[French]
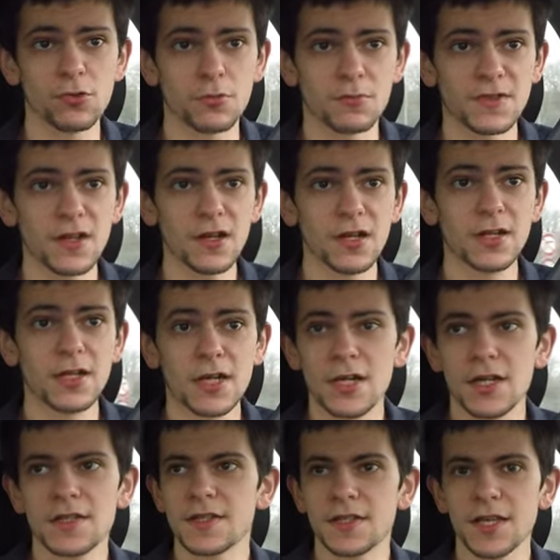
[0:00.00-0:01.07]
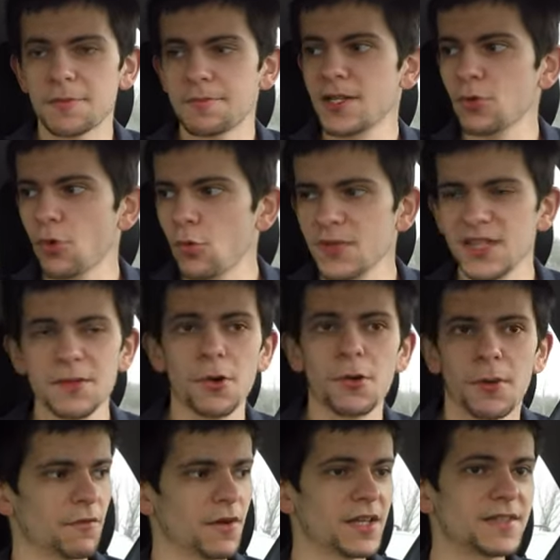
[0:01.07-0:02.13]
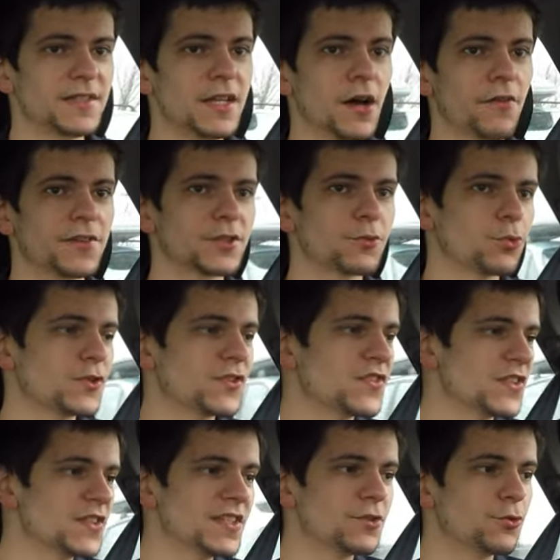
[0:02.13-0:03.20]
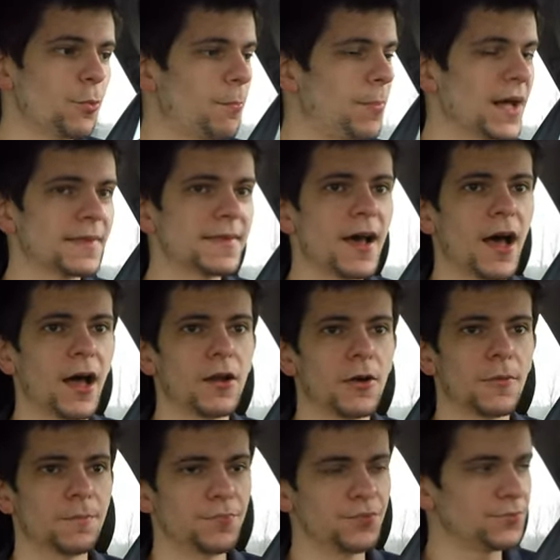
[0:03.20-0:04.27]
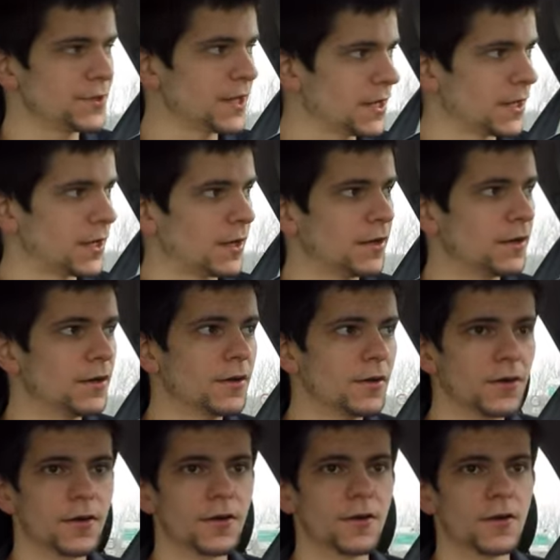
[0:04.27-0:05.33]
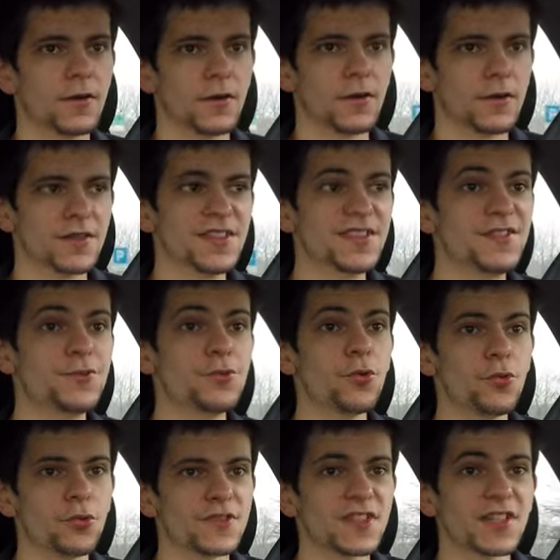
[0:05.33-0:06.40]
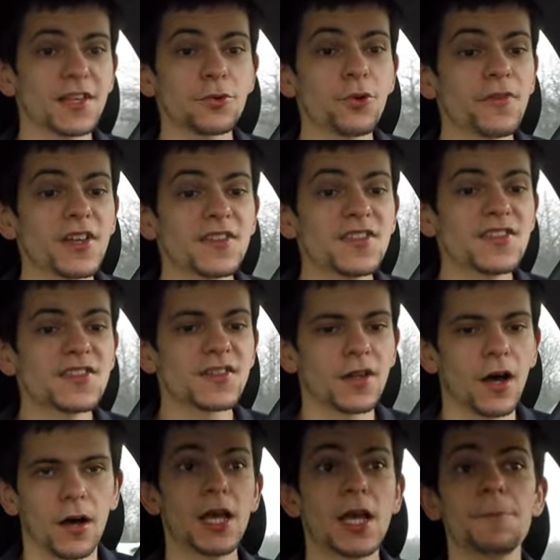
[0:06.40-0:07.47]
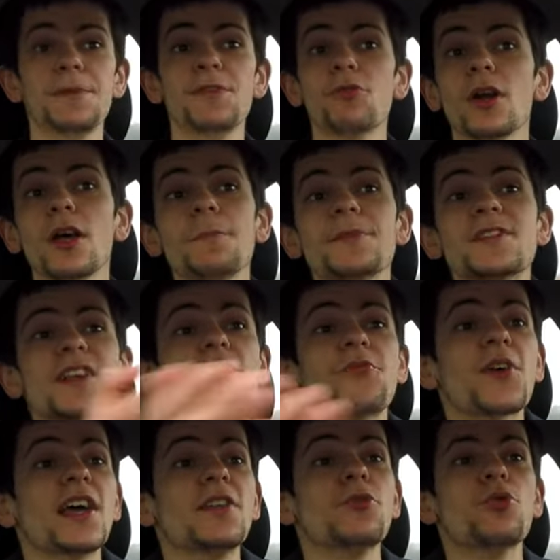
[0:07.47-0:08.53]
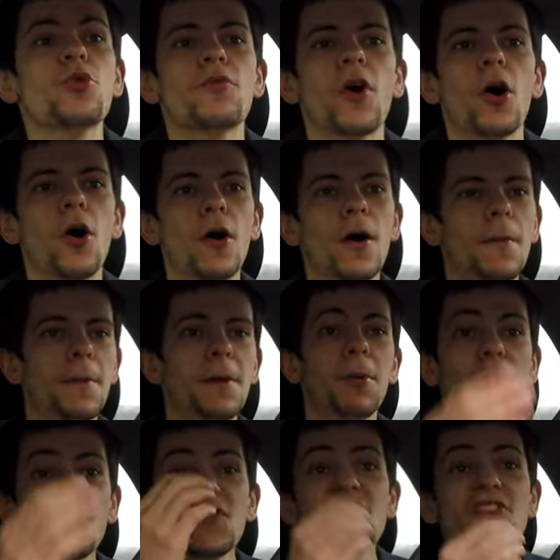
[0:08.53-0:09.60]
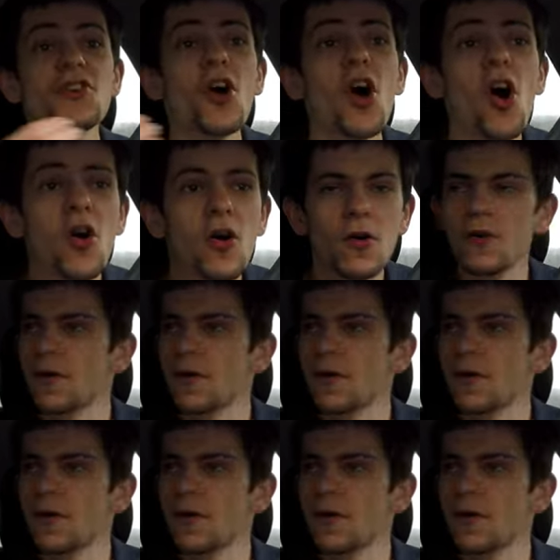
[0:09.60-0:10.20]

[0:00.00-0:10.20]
comme ça, c'est 4000 euros minimum. Hein. Vas-y, là, avec ton scénic de bâtard, là, putain idiot. C'est 90 là. Et puis voilà, et puis ça freine devant. Mais bande d'idiots